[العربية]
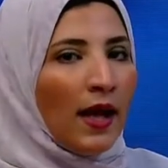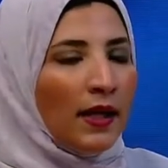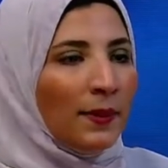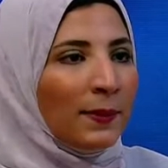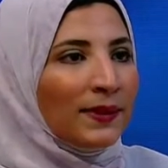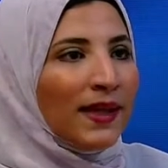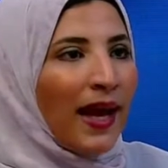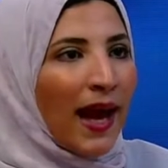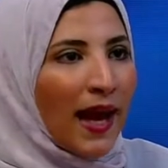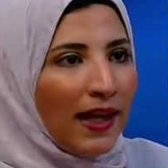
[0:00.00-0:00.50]

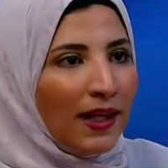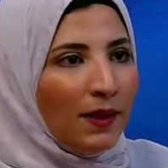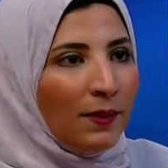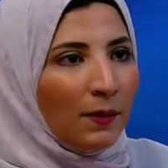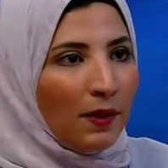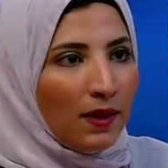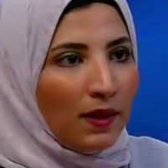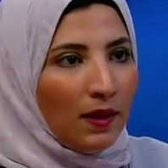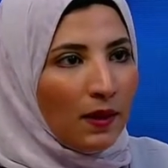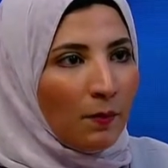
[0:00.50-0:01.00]
اللي بتعاني
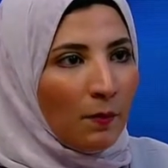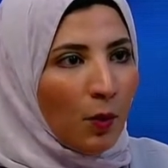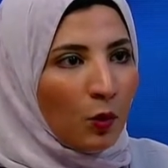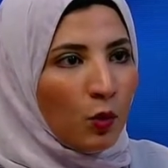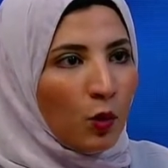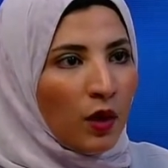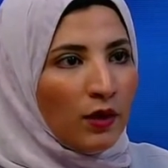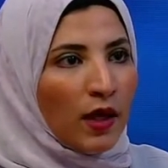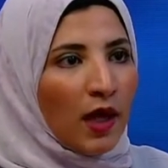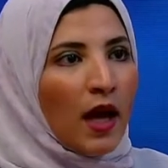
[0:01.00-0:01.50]
من
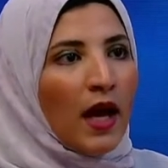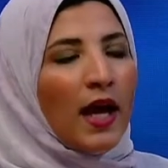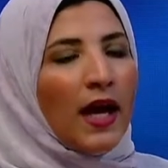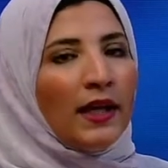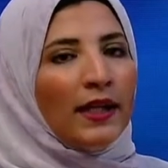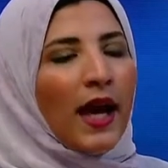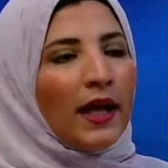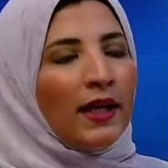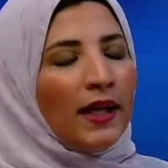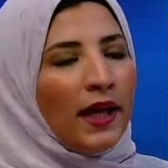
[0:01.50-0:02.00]
الموضوع ده
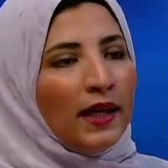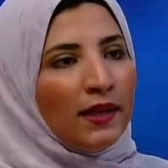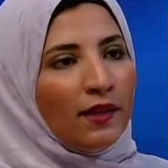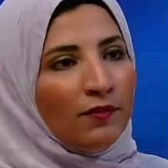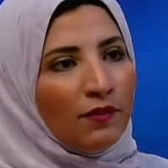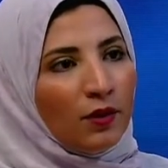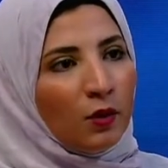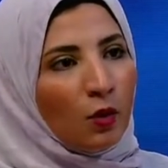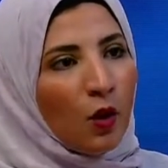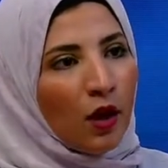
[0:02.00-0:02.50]
يعني
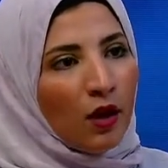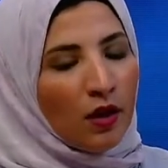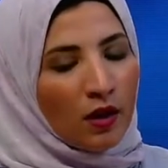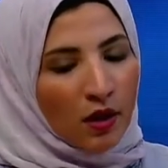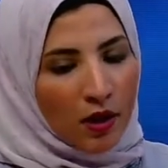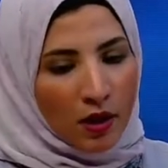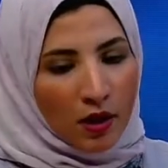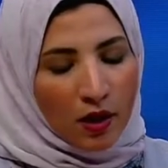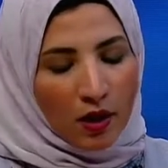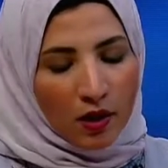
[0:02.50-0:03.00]
احنا في
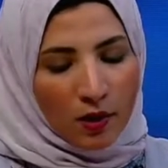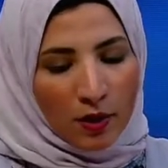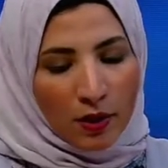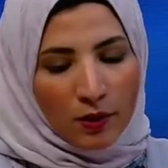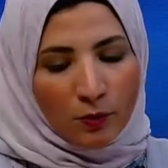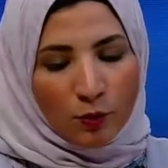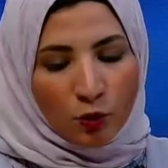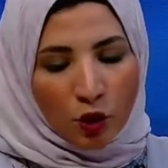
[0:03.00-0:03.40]
دول آه،